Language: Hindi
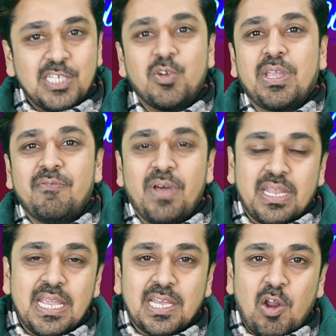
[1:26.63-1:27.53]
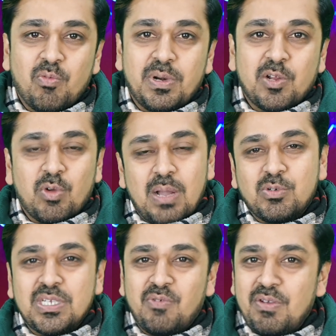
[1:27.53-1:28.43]
जो कि वर्किंग क्राउन बटन होगा आप
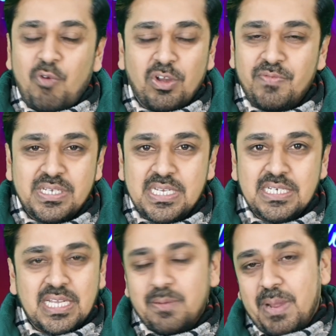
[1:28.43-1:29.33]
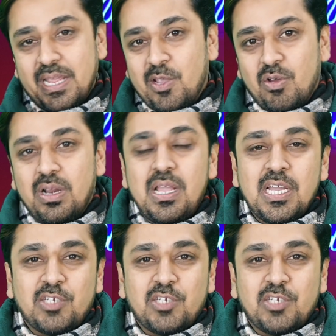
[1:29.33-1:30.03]
उससे वही वॉच फेस चेंज कर पाएंगे और